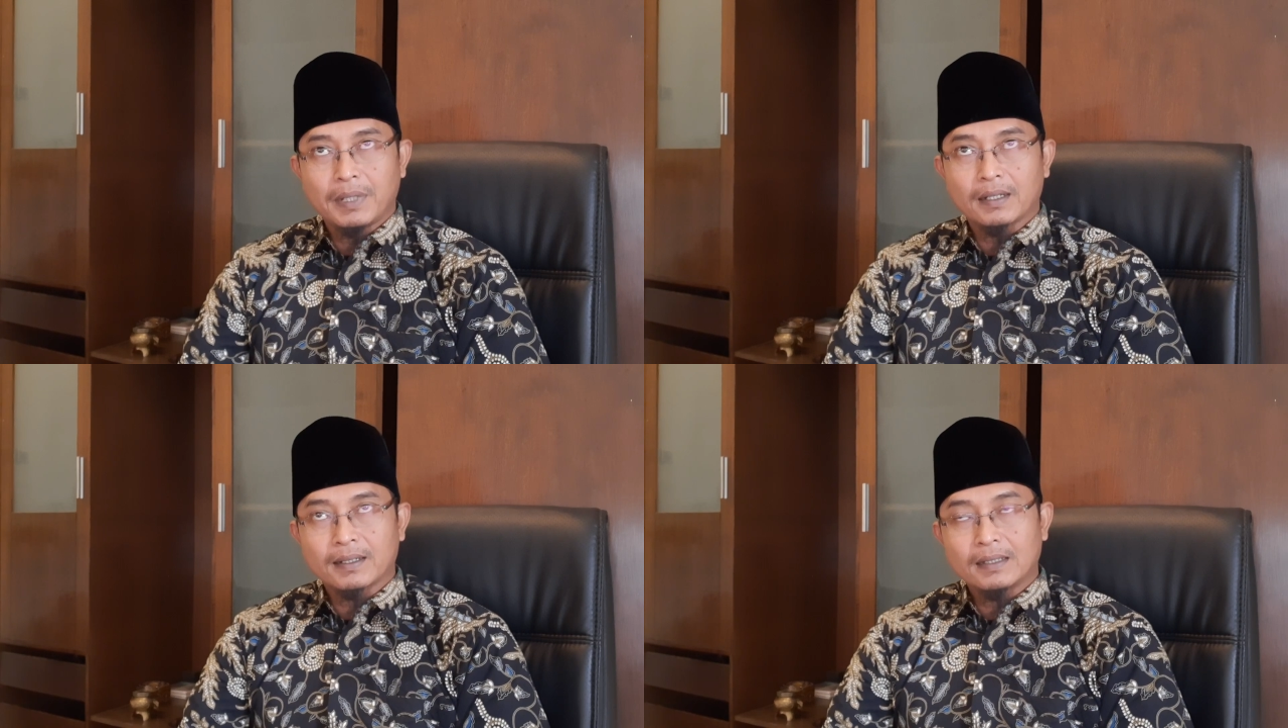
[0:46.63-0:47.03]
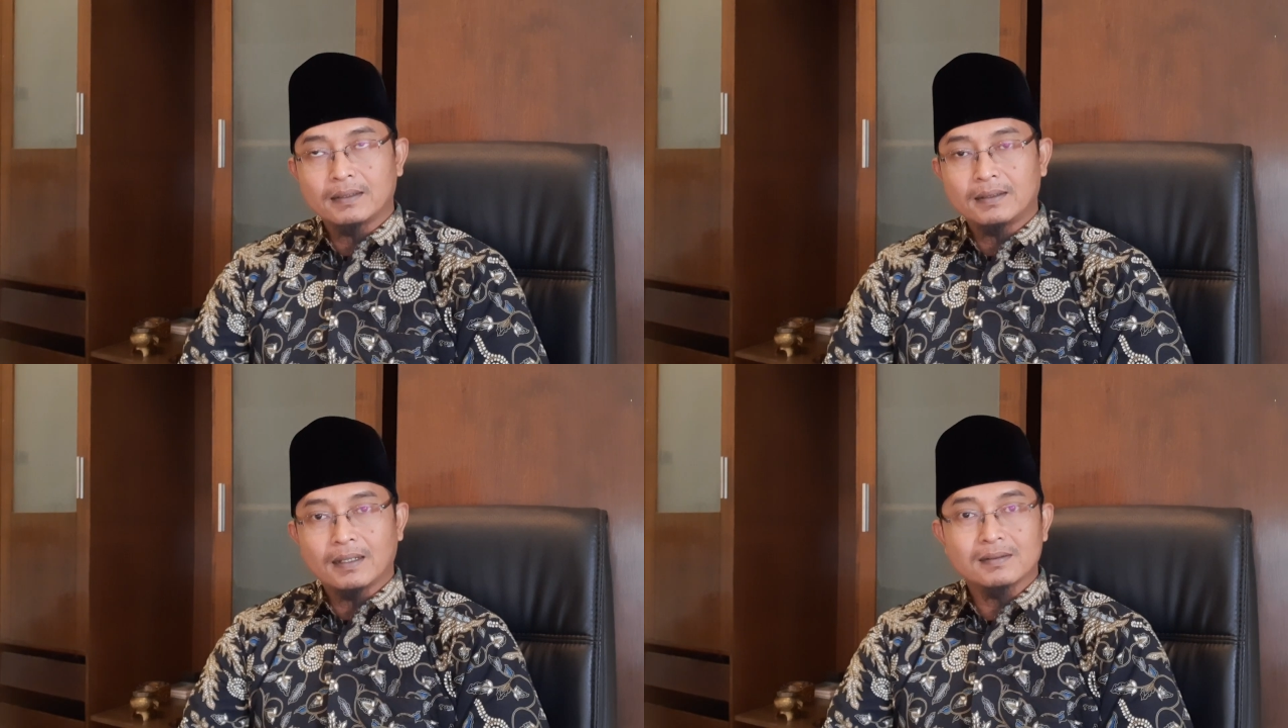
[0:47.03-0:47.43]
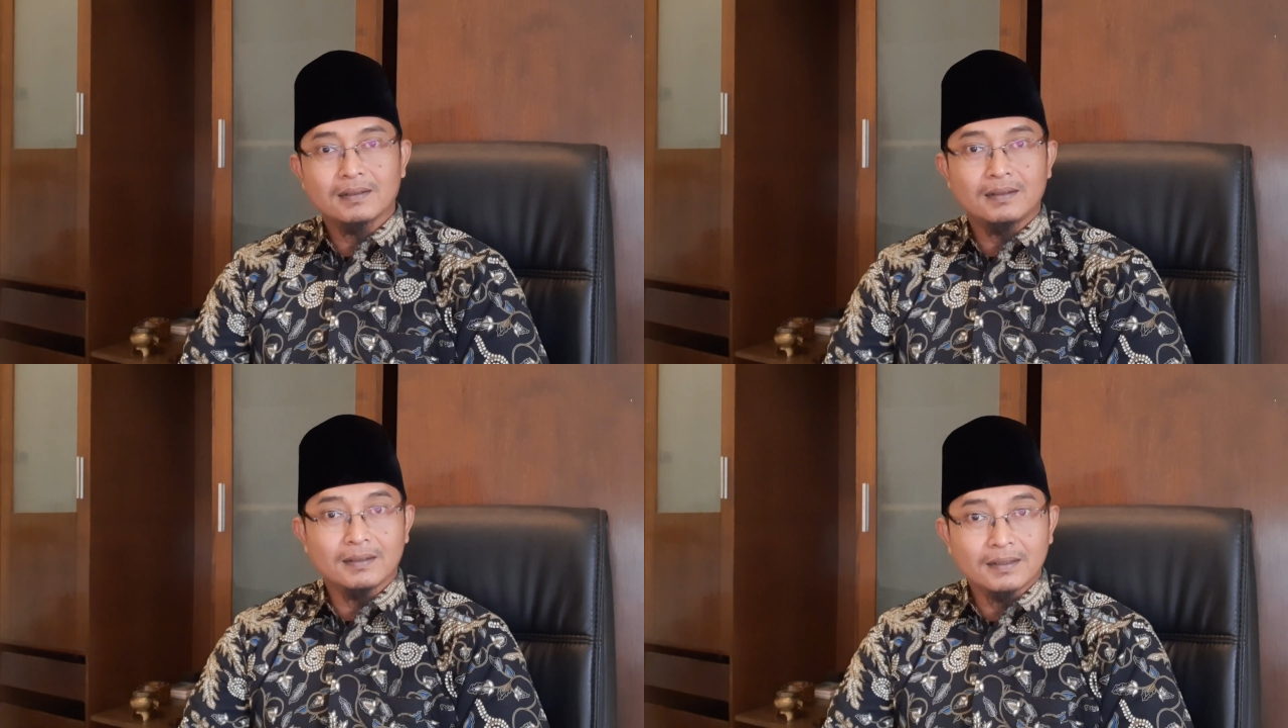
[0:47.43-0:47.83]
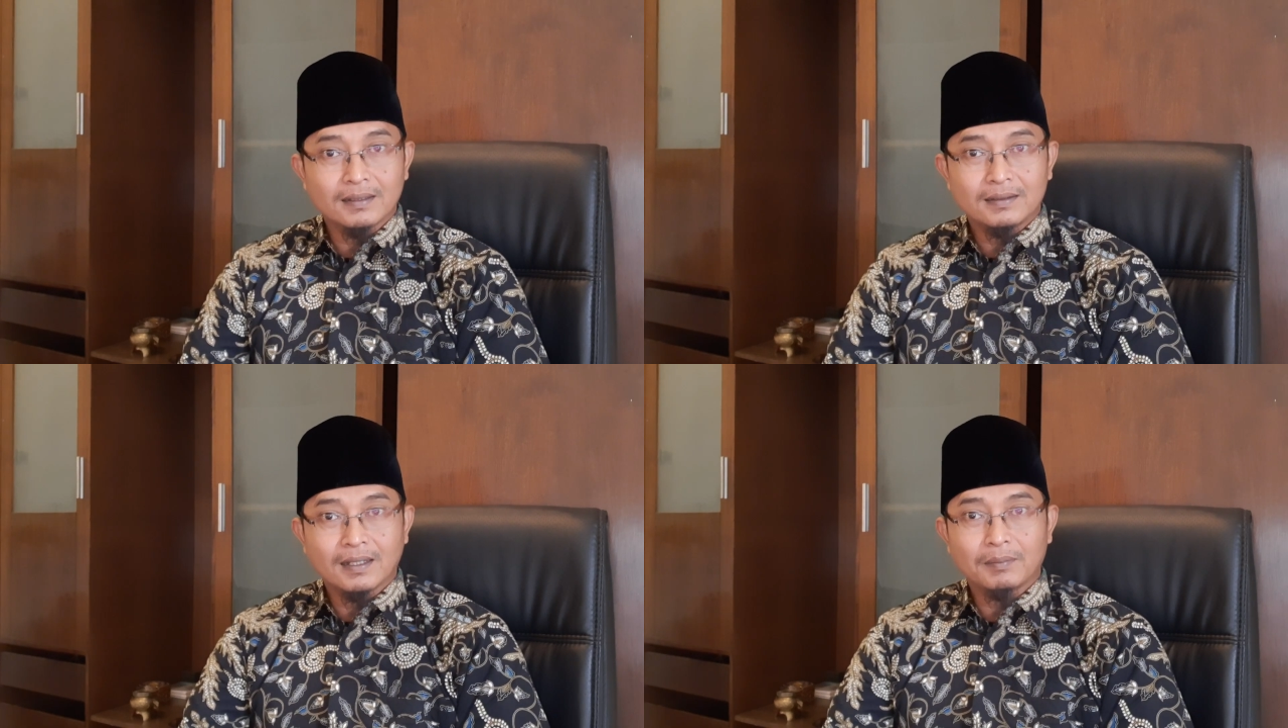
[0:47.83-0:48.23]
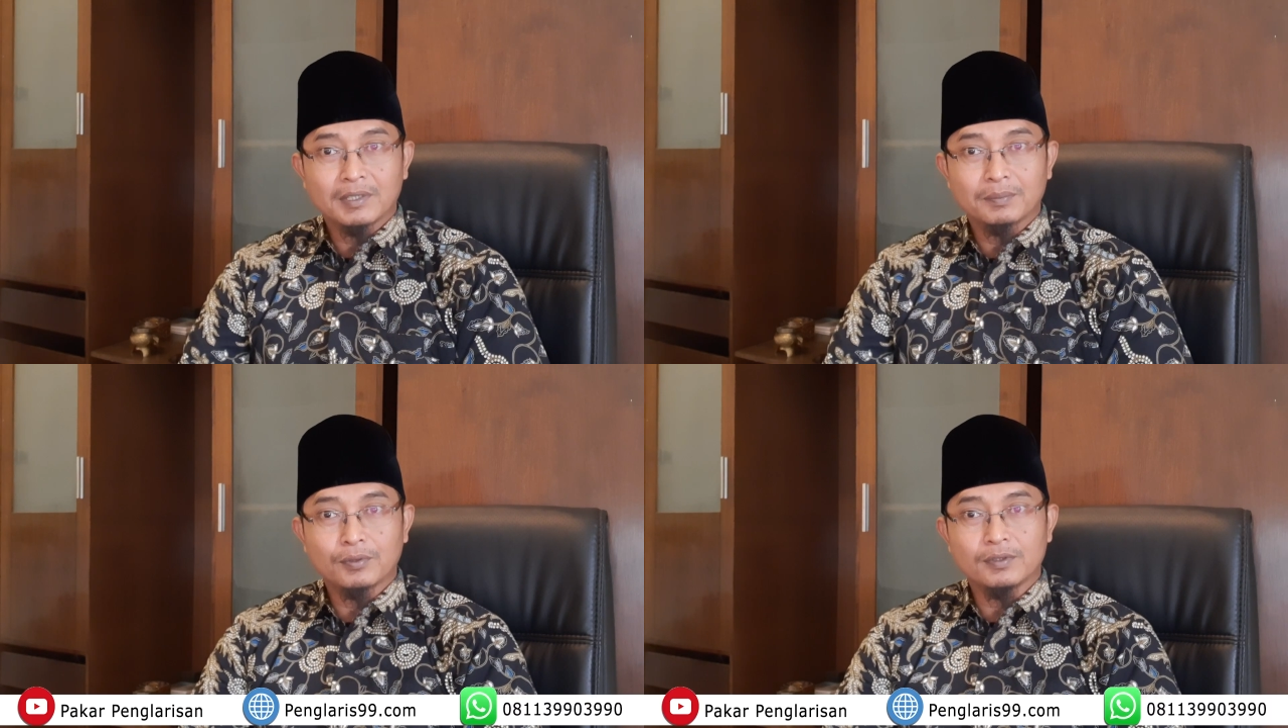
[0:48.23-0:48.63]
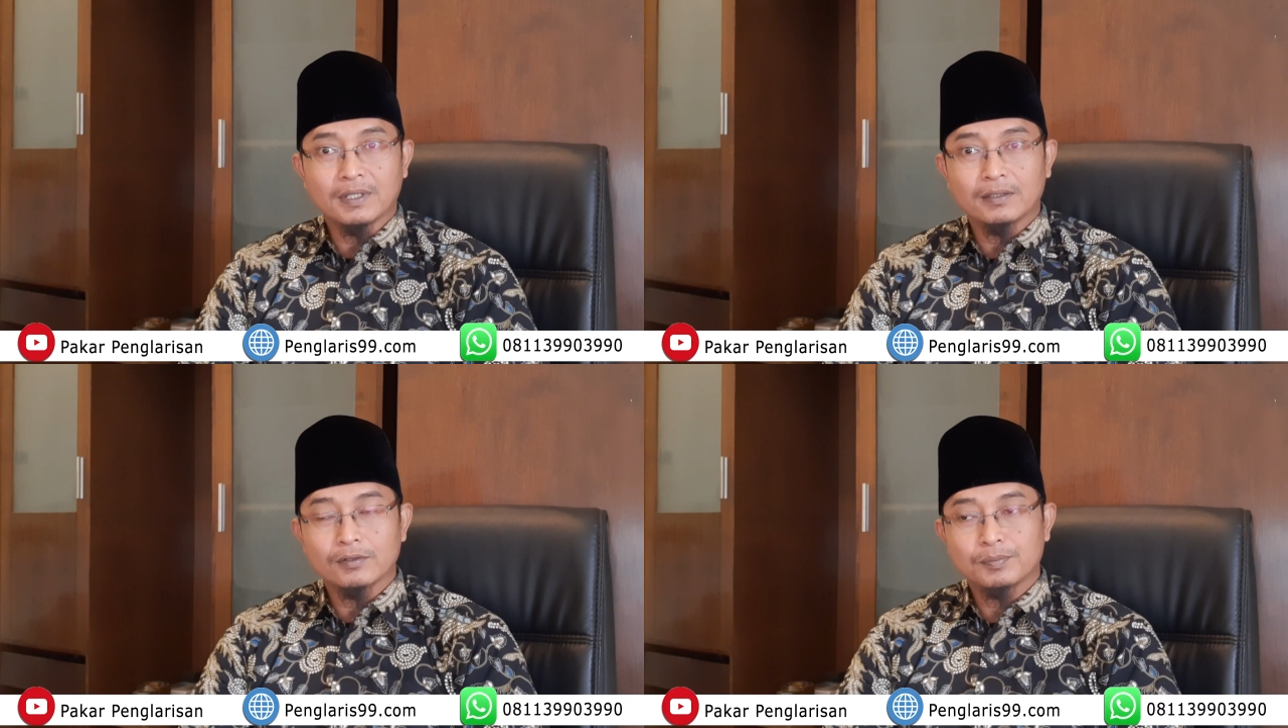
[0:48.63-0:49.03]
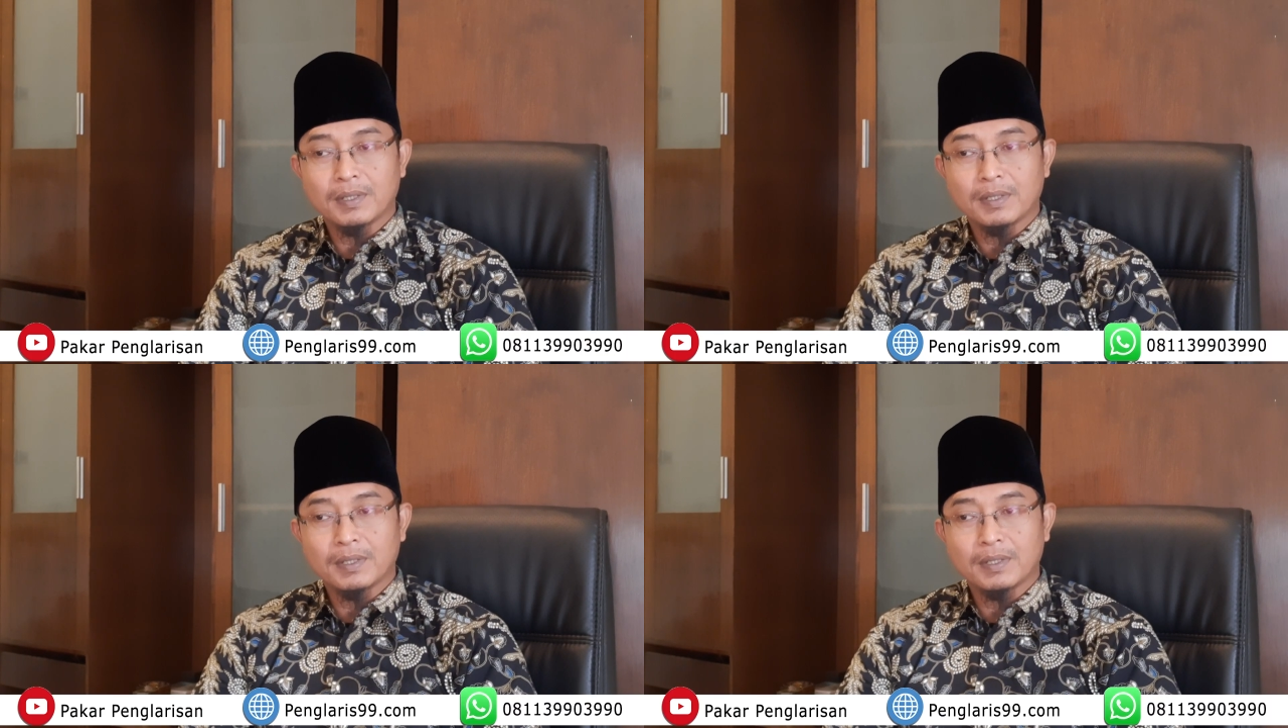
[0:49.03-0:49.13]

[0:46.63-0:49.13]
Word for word: Bahkan tidak sedikit yang menyebutnya itu